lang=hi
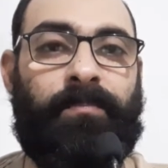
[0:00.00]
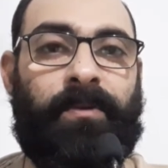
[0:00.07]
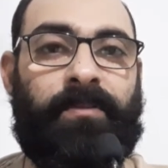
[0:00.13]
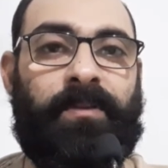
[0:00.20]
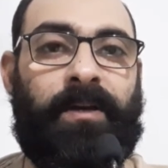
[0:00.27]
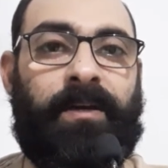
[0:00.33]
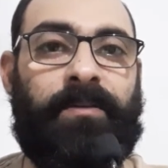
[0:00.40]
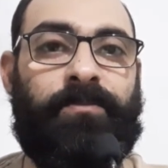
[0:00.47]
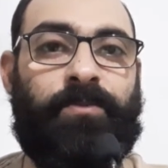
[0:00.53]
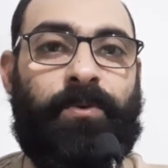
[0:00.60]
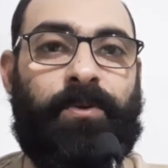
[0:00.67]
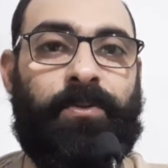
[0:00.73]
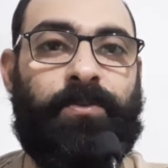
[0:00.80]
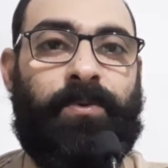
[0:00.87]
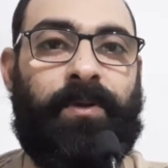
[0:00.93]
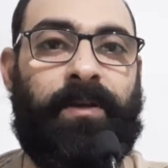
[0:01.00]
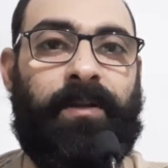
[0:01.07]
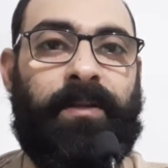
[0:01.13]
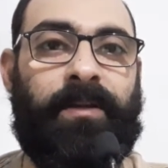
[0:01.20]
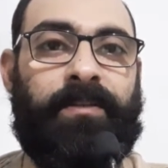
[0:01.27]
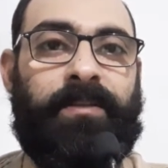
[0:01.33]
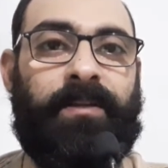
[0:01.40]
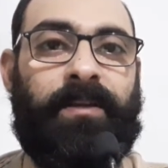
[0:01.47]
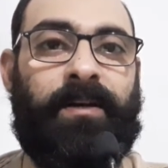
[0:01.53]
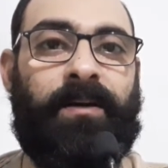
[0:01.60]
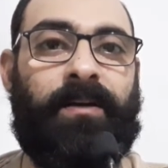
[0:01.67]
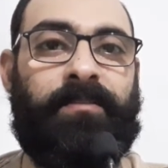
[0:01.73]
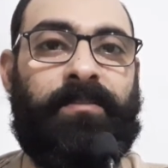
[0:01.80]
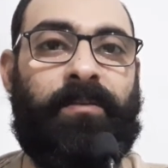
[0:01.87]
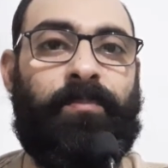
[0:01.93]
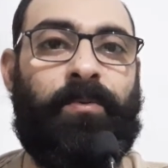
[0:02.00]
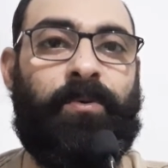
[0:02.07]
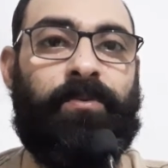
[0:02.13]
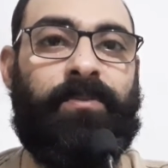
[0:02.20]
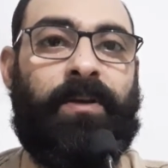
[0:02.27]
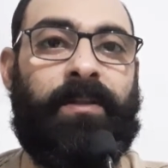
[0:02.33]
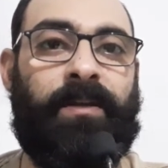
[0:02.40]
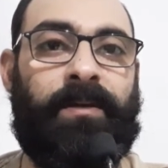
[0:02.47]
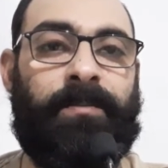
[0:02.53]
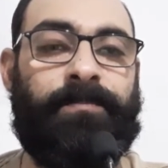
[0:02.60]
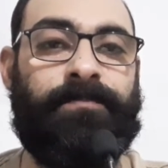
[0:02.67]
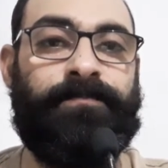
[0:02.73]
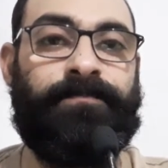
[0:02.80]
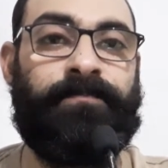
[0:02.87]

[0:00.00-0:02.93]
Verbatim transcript: बज़ाहिर छोटे छोटे हैं लेकिन जिनका असर बहुत ज़्यादा है